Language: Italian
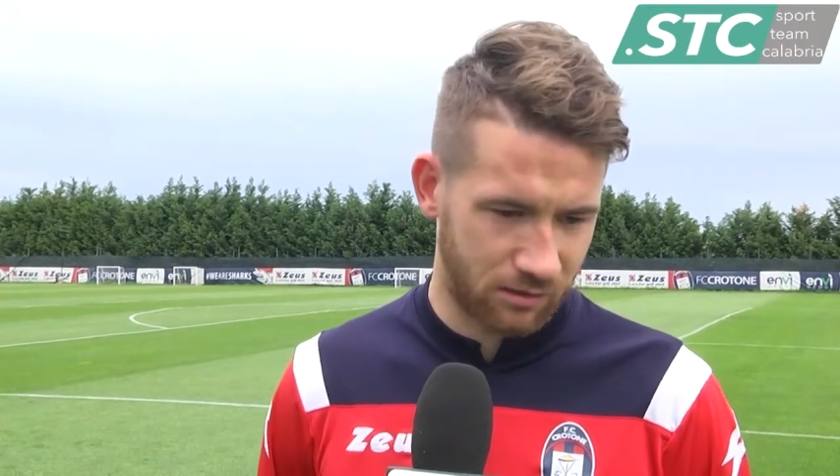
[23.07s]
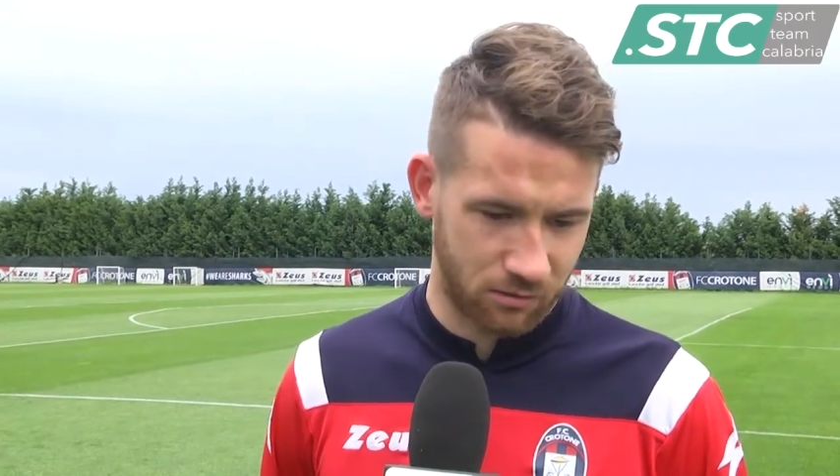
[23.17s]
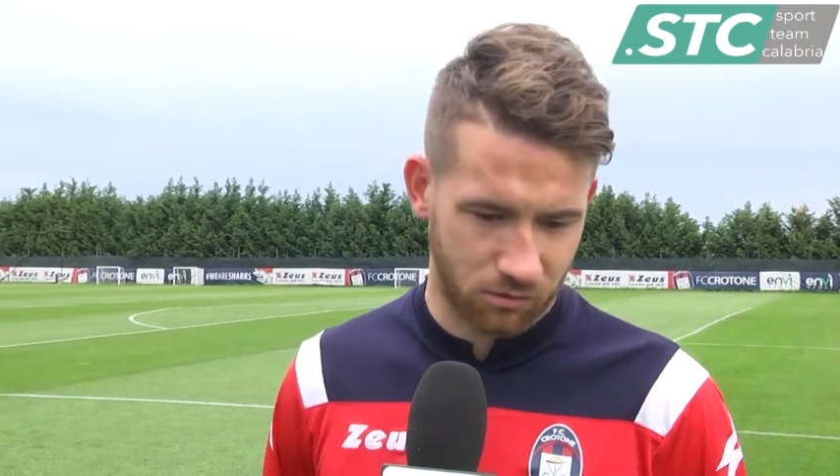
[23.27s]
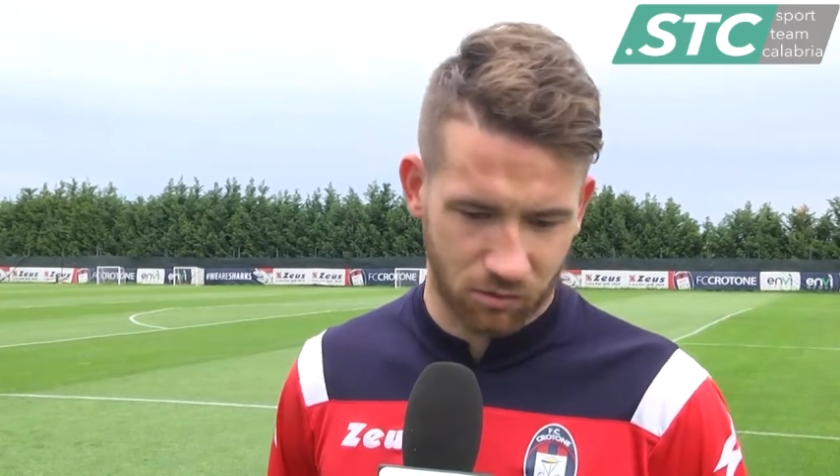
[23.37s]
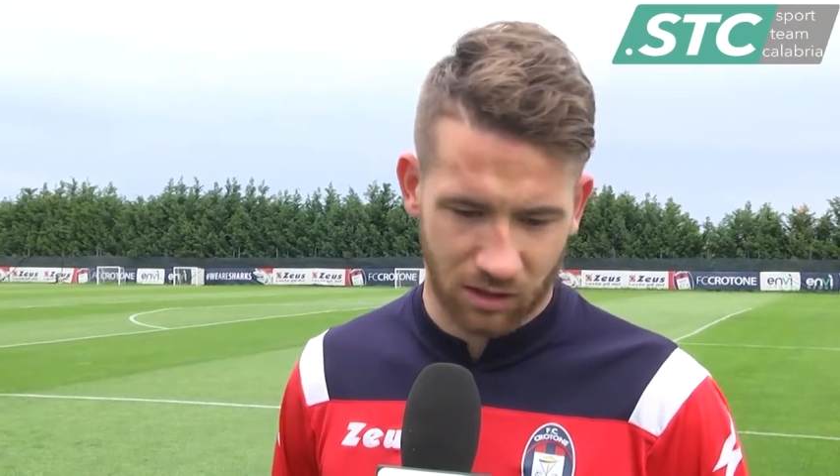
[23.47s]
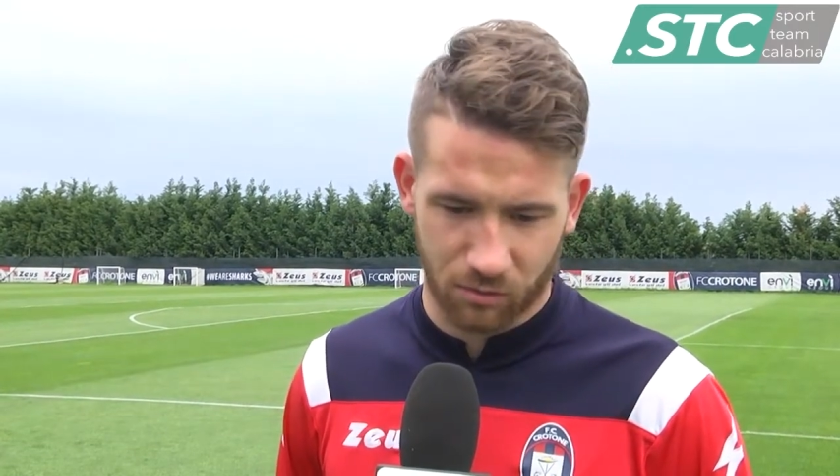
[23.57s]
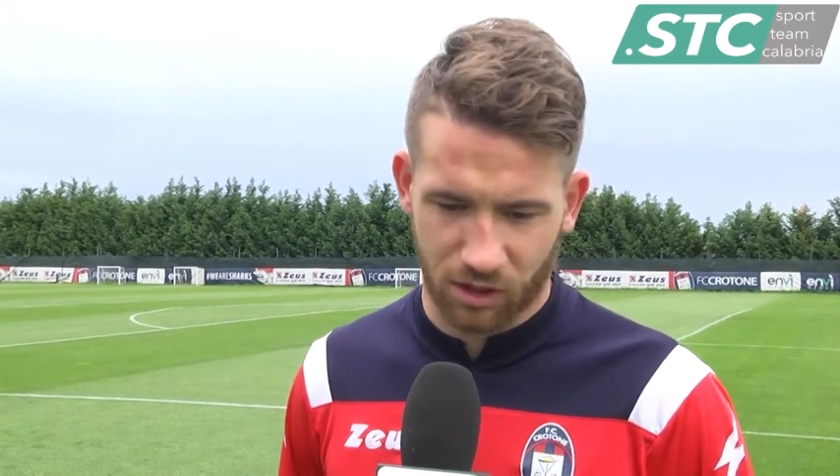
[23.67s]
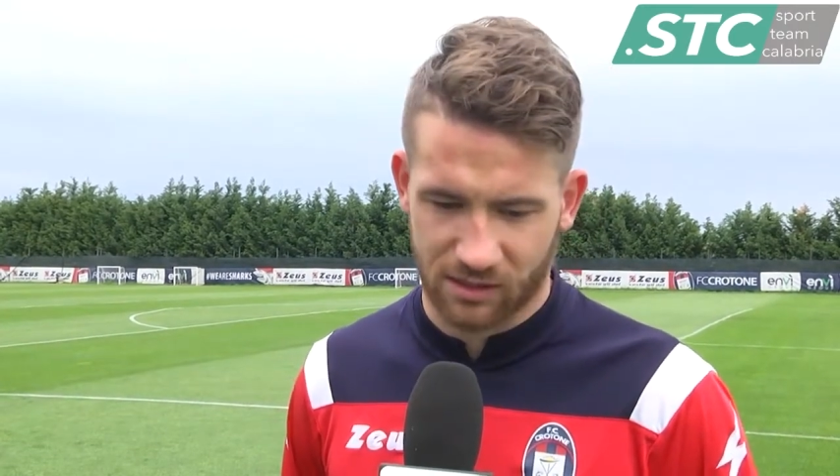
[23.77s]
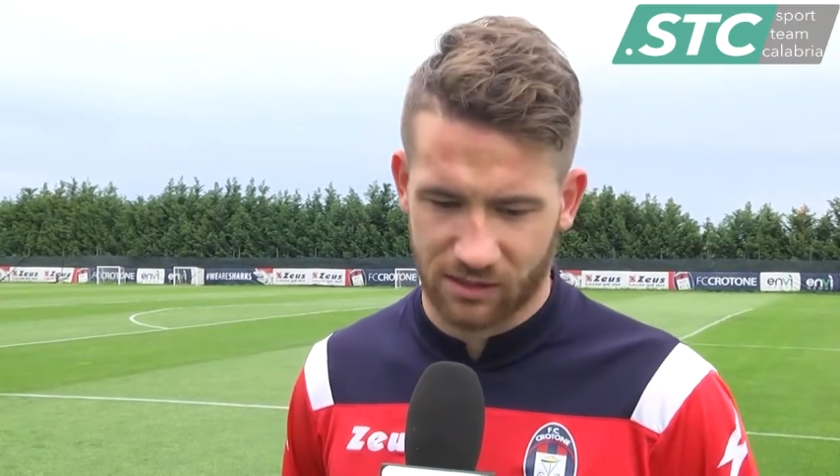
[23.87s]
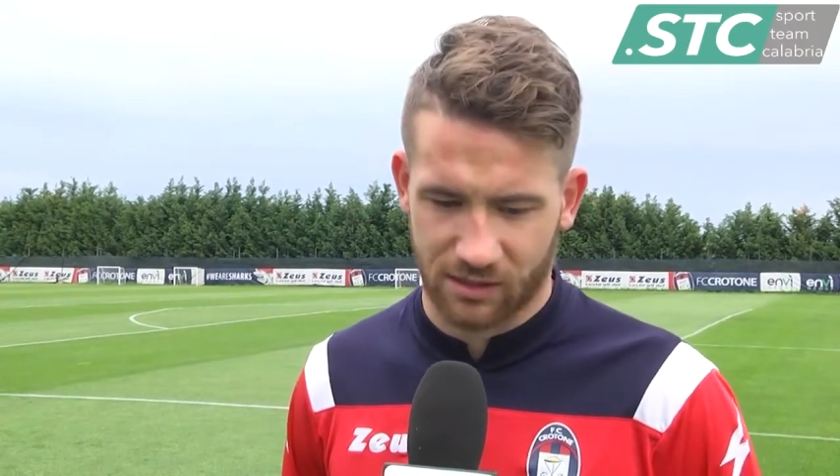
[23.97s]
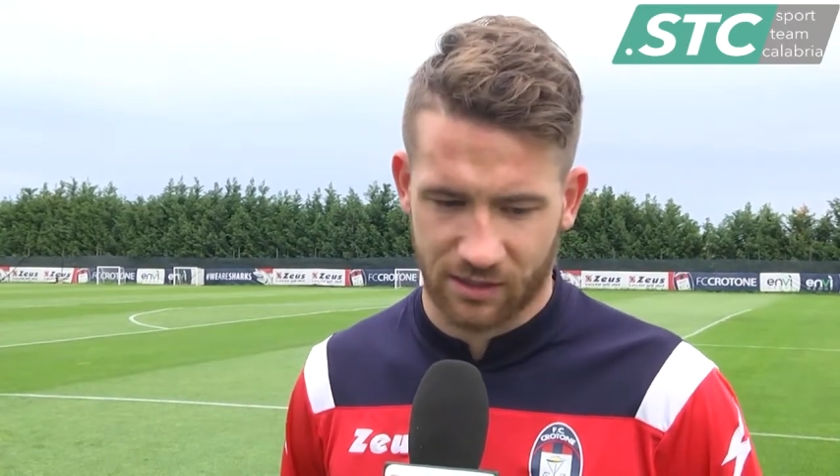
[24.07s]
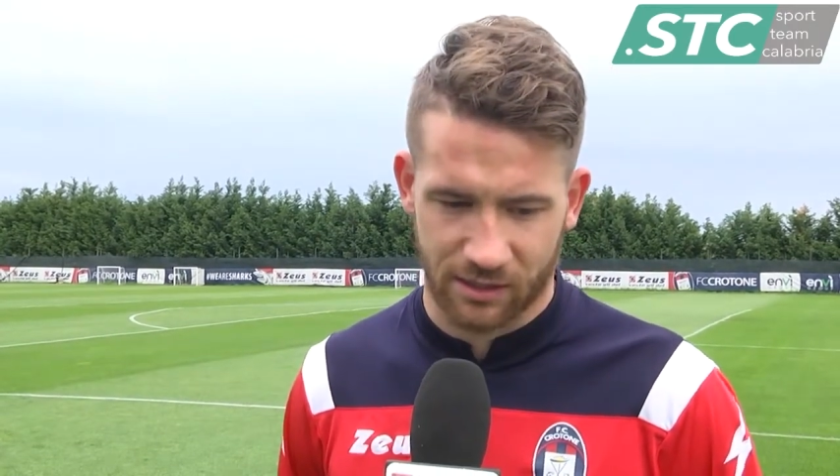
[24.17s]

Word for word: contro Cremonese.